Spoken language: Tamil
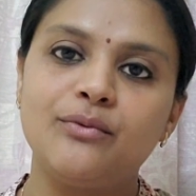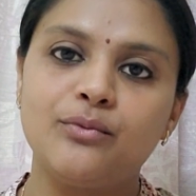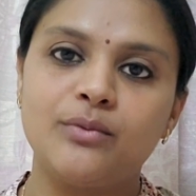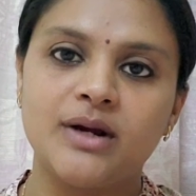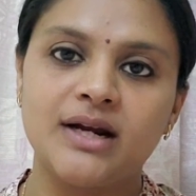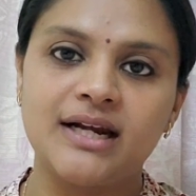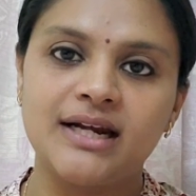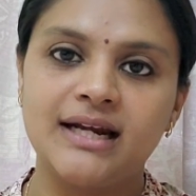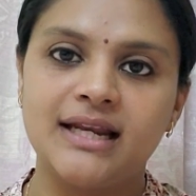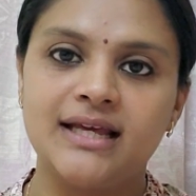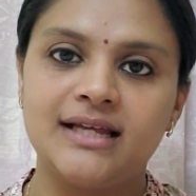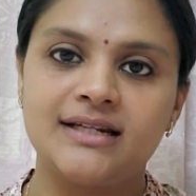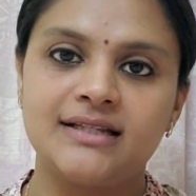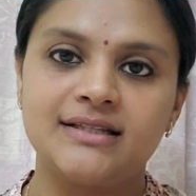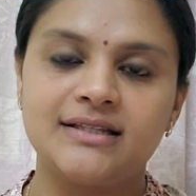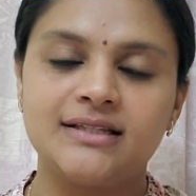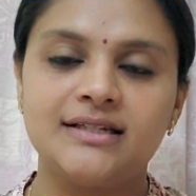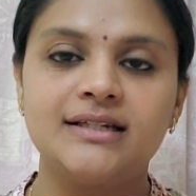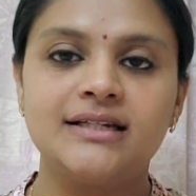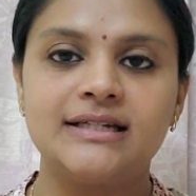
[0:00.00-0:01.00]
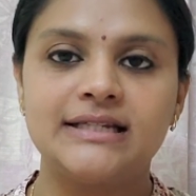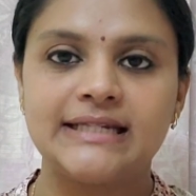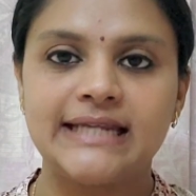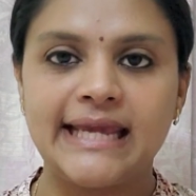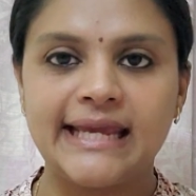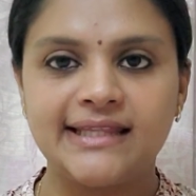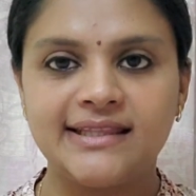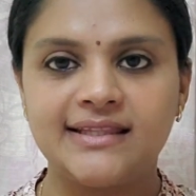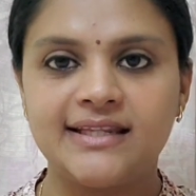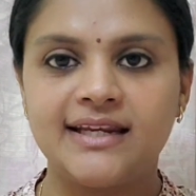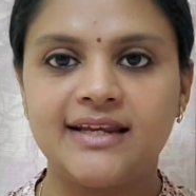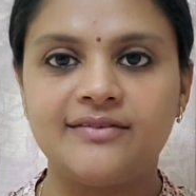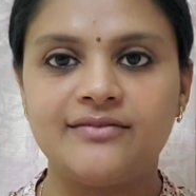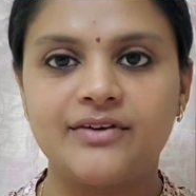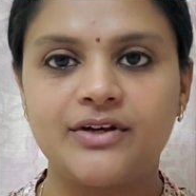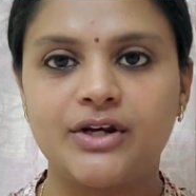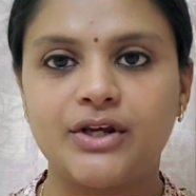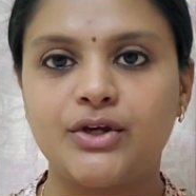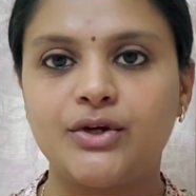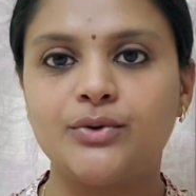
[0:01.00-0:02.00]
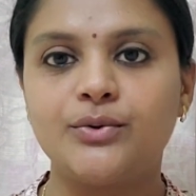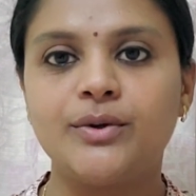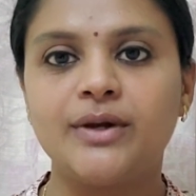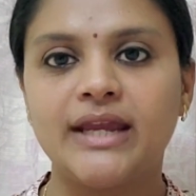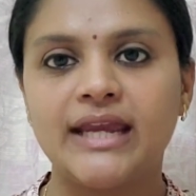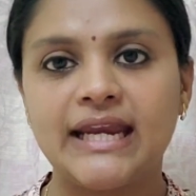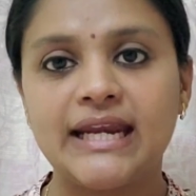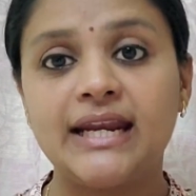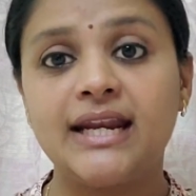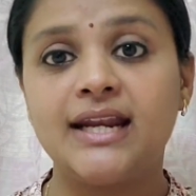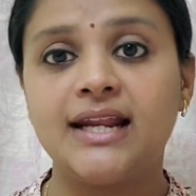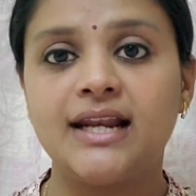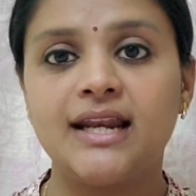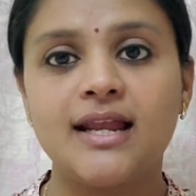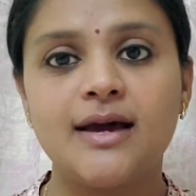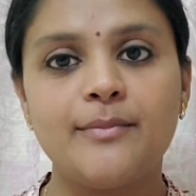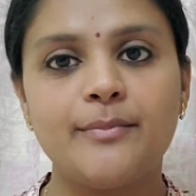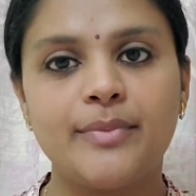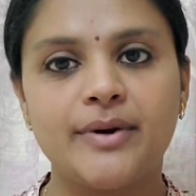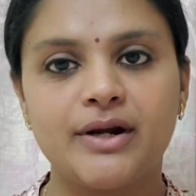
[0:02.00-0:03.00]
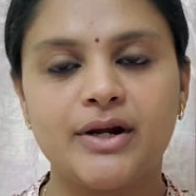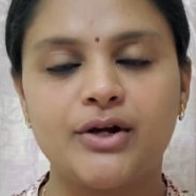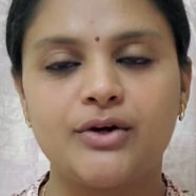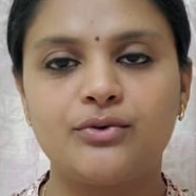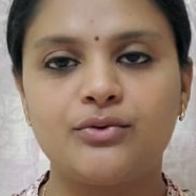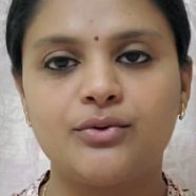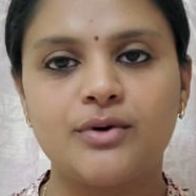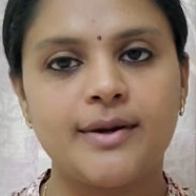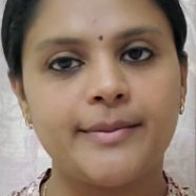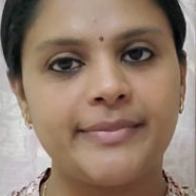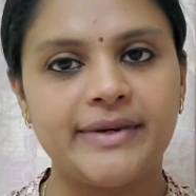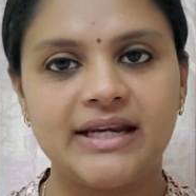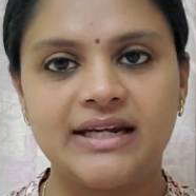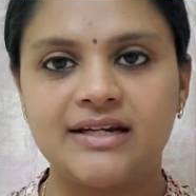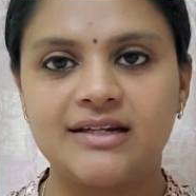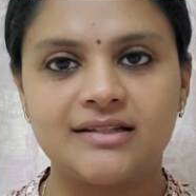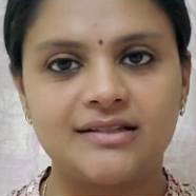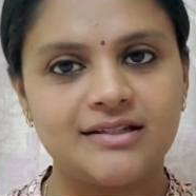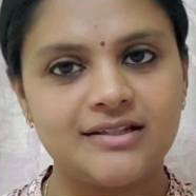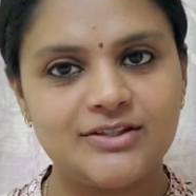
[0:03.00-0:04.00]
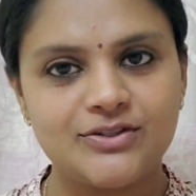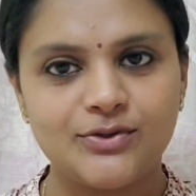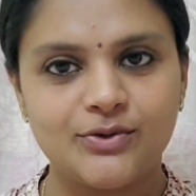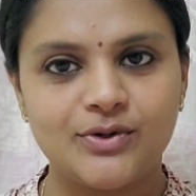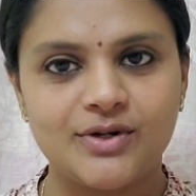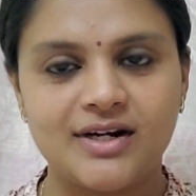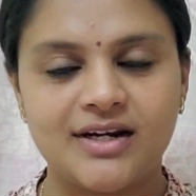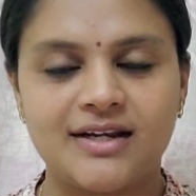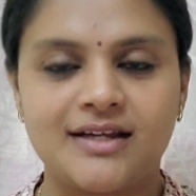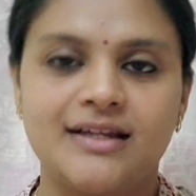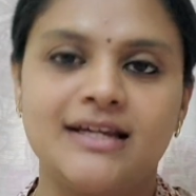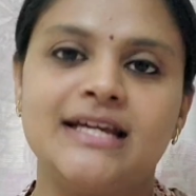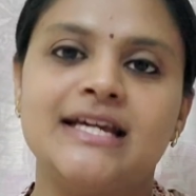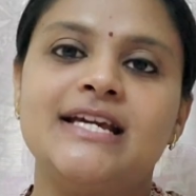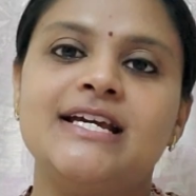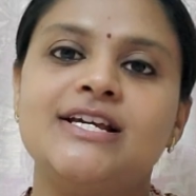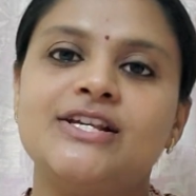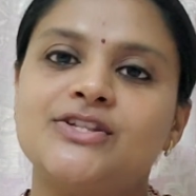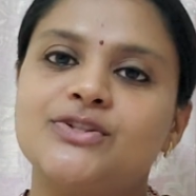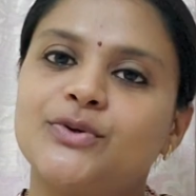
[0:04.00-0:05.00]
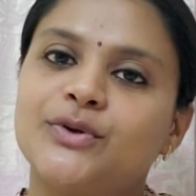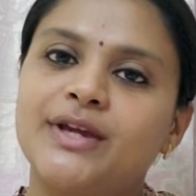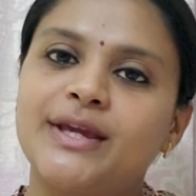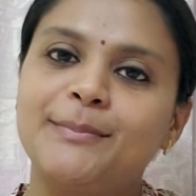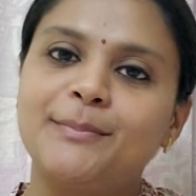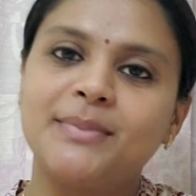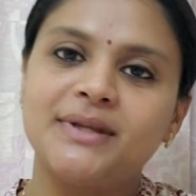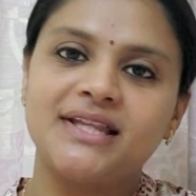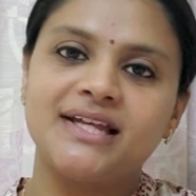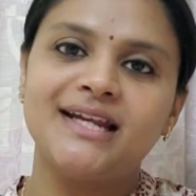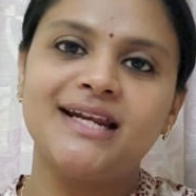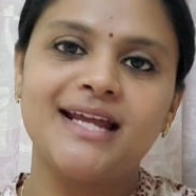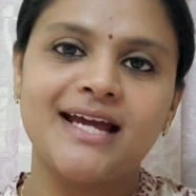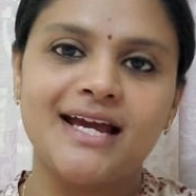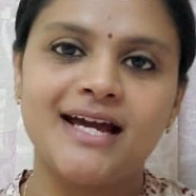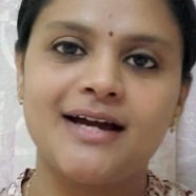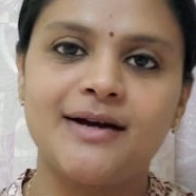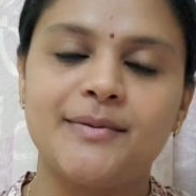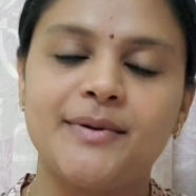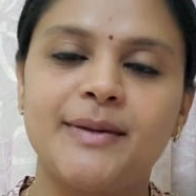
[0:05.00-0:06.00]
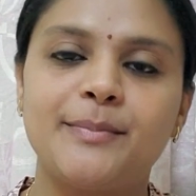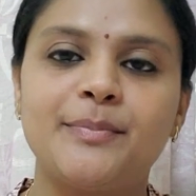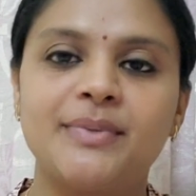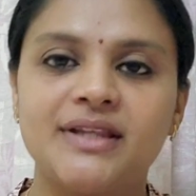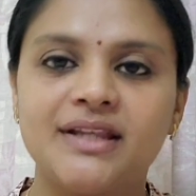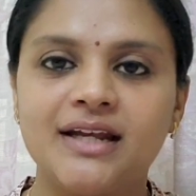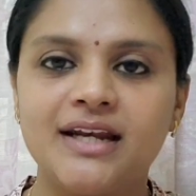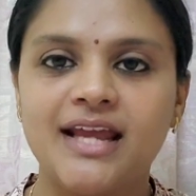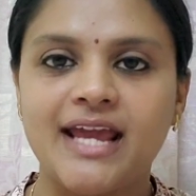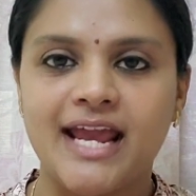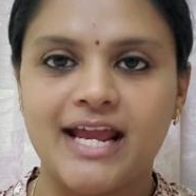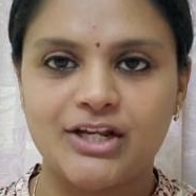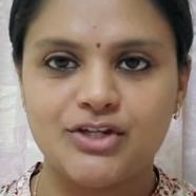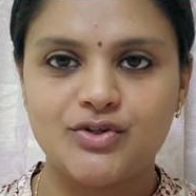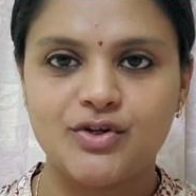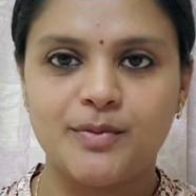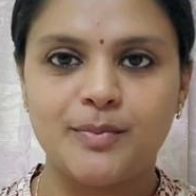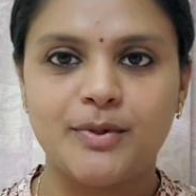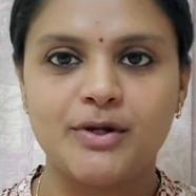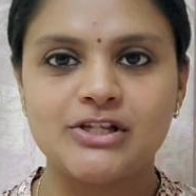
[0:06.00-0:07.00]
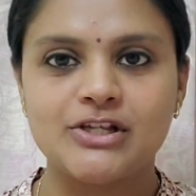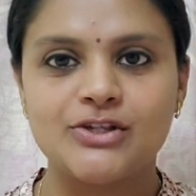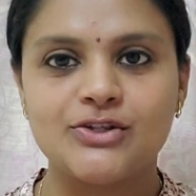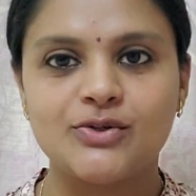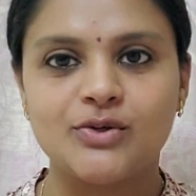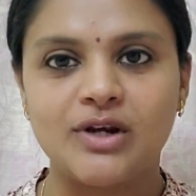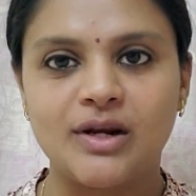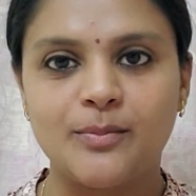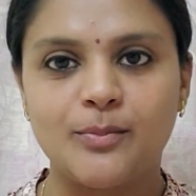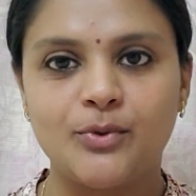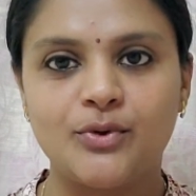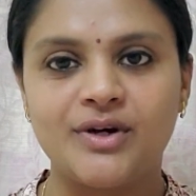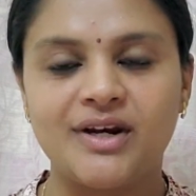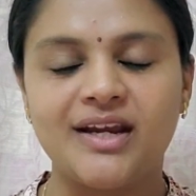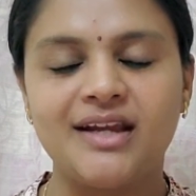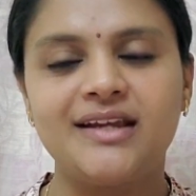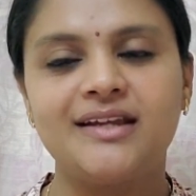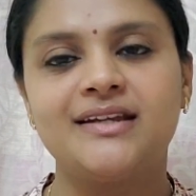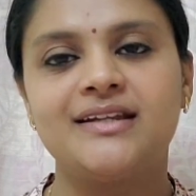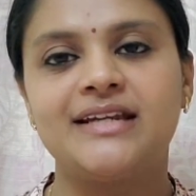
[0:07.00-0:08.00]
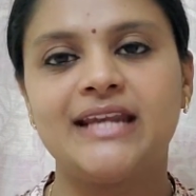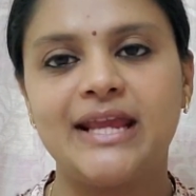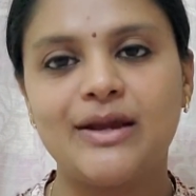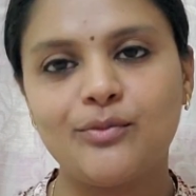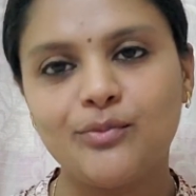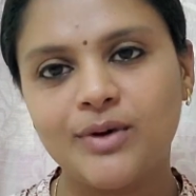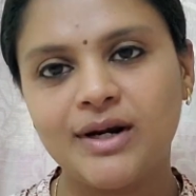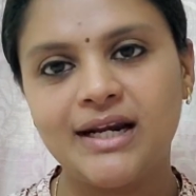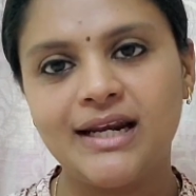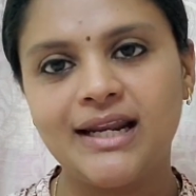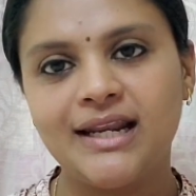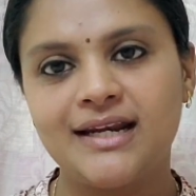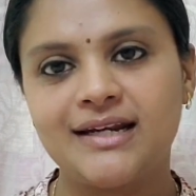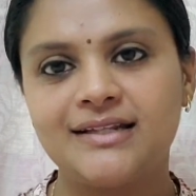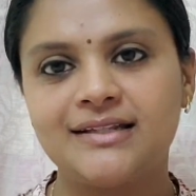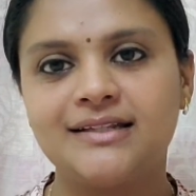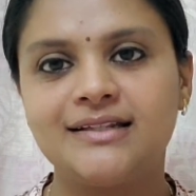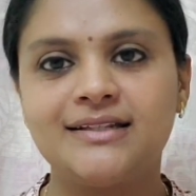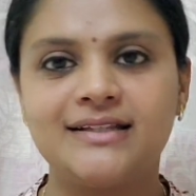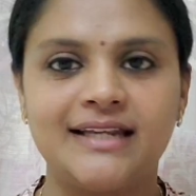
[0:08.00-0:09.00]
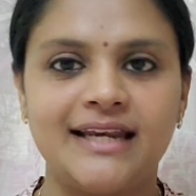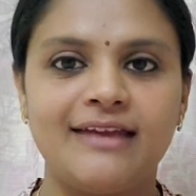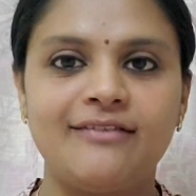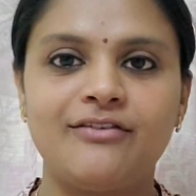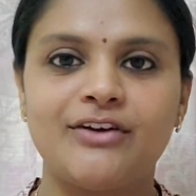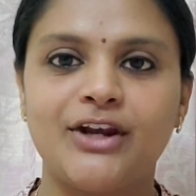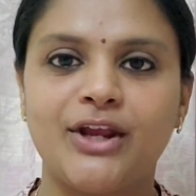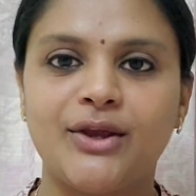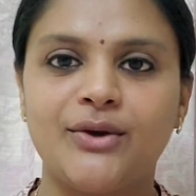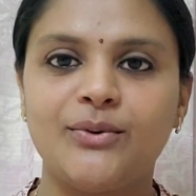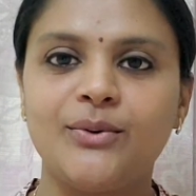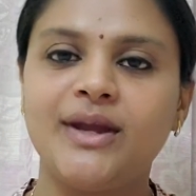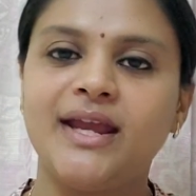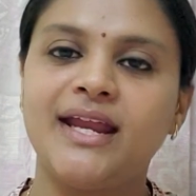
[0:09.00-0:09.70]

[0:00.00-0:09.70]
ஒன்ல இருந்து டே த்ரீ வரைக்கும் என்னென்னலாம் பண்ணணும் அப்படின்றத சொல்கிறேன் ஸோ இப்போ தான் நான் இப்போ தான் நான் ஆக்சுவல் ப்ராசஸ் சொல்ல போகிறேன் டே ஒன்ல இருந்து த்ரீ வரைக்கும்